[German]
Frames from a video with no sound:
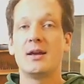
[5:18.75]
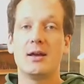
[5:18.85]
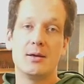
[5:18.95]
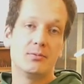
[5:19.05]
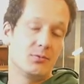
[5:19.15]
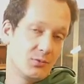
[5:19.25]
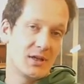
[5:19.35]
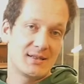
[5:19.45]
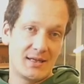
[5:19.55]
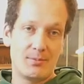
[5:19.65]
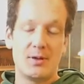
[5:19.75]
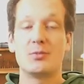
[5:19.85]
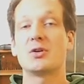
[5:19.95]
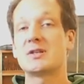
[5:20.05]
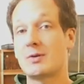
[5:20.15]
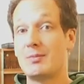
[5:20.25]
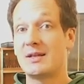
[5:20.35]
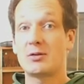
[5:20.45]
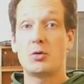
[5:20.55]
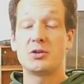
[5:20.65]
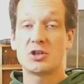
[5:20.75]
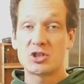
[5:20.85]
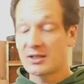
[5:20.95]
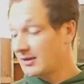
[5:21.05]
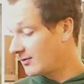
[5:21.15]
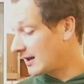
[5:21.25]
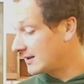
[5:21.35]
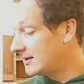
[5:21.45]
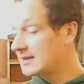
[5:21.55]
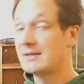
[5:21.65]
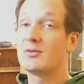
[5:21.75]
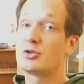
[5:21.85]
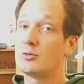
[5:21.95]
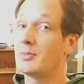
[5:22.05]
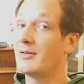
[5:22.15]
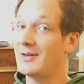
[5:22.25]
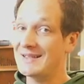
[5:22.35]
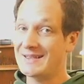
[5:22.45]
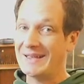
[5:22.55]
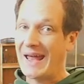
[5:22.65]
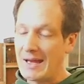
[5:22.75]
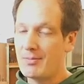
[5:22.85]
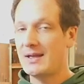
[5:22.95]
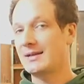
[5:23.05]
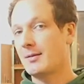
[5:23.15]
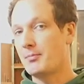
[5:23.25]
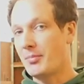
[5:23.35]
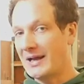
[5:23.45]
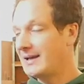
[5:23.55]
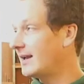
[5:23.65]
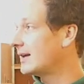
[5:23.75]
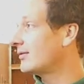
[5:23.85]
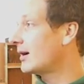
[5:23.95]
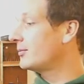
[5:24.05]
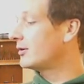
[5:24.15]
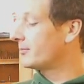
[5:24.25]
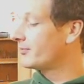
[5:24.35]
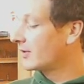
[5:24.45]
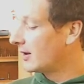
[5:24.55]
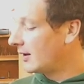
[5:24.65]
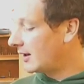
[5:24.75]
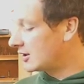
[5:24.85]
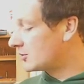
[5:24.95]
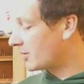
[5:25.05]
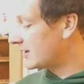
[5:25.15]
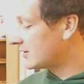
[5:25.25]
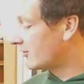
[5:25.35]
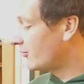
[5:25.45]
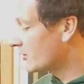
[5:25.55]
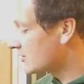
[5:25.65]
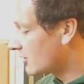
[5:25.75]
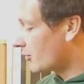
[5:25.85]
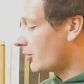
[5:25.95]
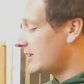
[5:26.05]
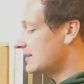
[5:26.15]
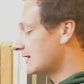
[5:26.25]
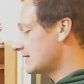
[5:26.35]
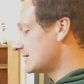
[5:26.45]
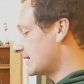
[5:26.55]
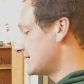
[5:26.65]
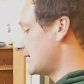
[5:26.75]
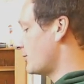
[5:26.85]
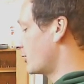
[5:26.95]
ähm, dass eben immer noch 2 Meter unterschritten werden. Hier sind wir schon bei fast 3 Meter Bandlänge. Wir haben hier entsprechend 40er Rollen. Ich kann das Ganze ja mal